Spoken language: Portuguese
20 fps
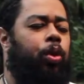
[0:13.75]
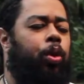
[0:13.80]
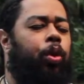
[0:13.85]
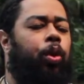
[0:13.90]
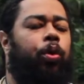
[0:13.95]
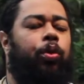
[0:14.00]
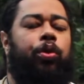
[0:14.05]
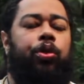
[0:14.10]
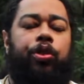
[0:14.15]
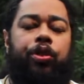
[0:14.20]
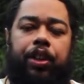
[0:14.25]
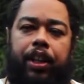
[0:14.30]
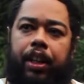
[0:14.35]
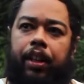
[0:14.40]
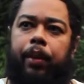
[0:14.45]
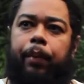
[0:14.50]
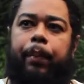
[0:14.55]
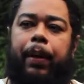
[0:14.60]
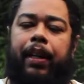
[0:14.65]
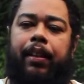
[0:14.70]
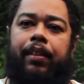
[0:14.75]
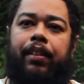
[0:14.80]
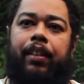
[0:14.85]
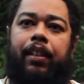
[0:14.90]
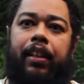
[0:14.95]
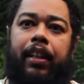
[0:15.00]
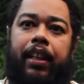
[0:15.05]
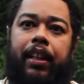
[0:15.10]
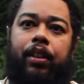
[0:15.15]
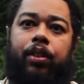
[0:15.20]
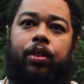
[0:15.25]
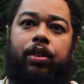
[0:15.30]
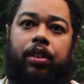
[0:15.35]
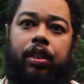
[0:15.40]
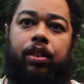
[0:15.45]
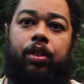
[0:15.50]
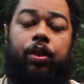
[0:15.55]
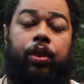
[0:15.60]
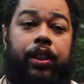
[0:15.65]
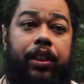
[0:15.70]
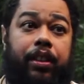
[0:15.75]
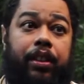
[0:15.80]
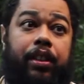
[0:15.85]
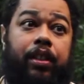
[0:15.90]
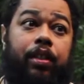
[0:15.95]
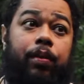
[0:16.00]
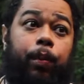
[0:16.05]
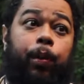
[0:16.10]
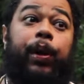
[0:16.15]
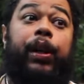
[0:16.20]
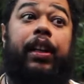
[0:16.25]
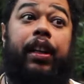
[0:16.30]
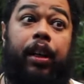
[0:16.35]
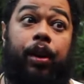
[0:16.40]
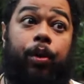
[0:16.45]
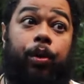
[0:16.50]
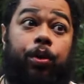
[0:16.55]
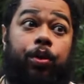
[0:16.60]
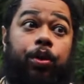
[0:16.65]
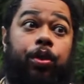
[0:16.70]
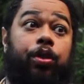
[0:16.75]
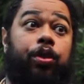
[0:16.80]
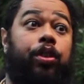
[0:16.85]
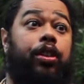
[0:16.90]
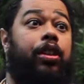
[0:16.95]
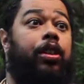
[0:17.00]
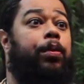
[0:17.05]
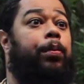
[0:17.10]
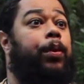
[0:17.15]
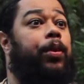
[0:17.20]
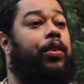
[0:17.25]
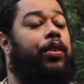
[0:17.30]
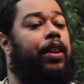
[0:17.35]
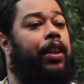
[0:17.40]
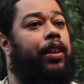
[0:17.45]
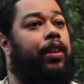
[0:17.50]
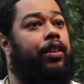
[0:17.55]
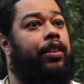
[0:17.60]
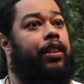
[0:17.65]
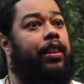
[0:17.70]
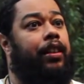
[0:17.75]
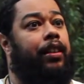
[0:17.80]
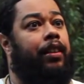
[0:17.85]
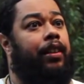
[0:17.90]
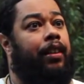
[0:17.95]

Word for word: Conselho Brasileiro de Druidismo e Reconstrucionismo Celta.